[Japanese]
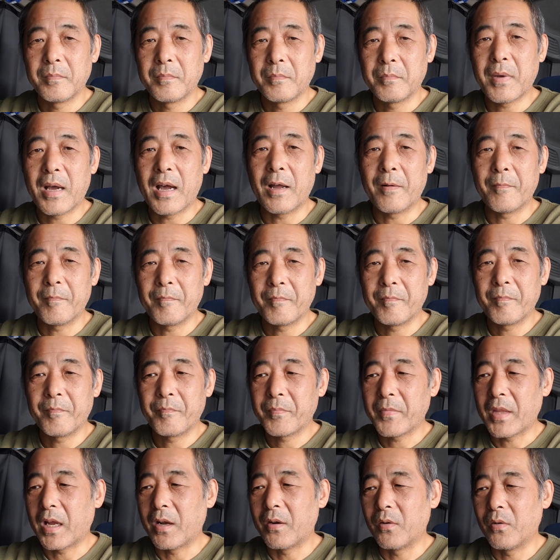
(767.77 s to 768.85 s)
ま
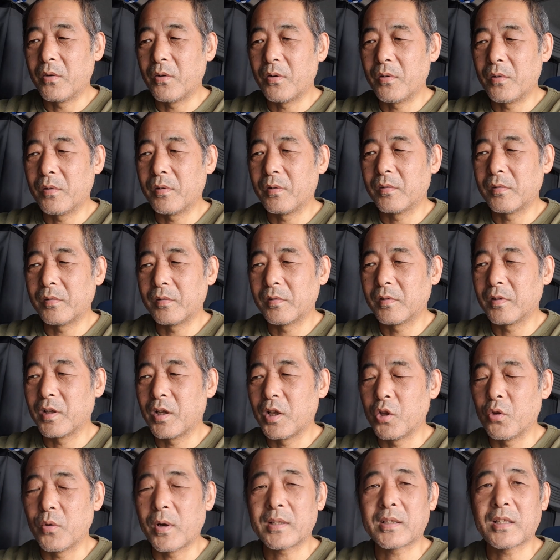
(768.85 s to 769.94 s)
あ、あの、
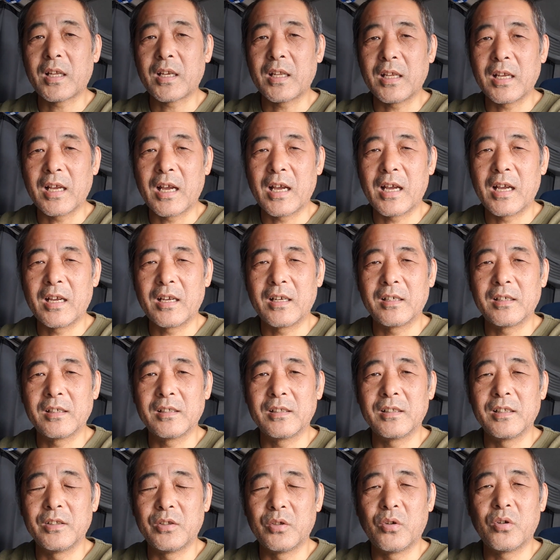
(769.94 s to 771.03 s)
世渡り
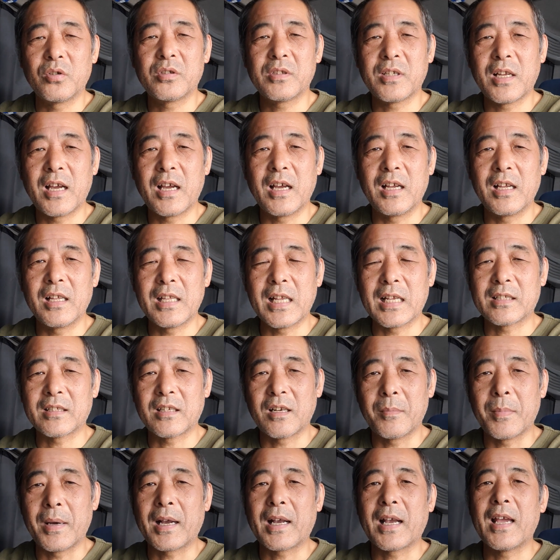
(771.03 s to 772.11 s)
が上手な奴
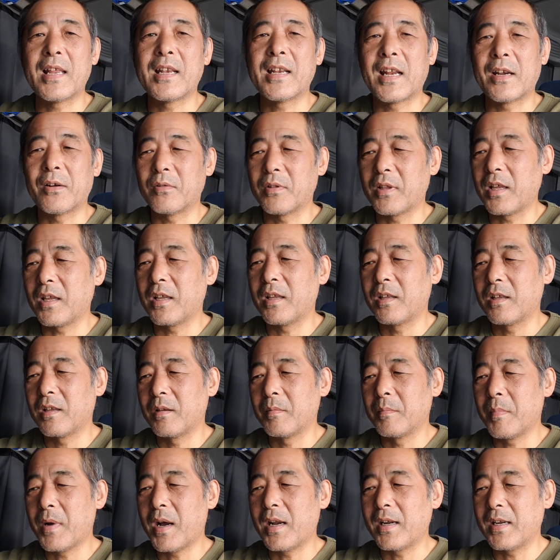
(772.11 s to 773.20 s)
らばっかりなので、
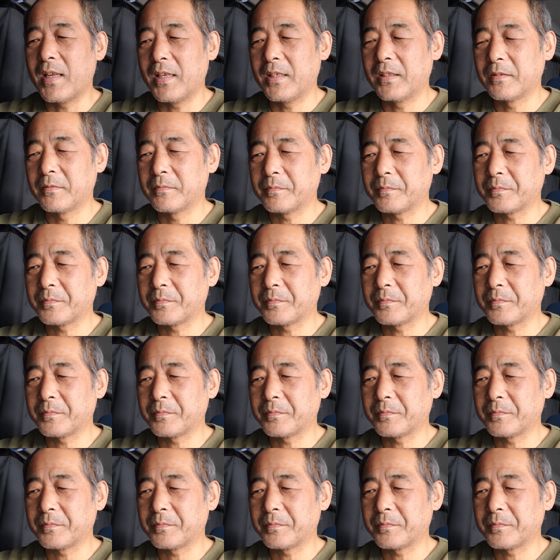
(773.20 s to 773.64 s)
まあね、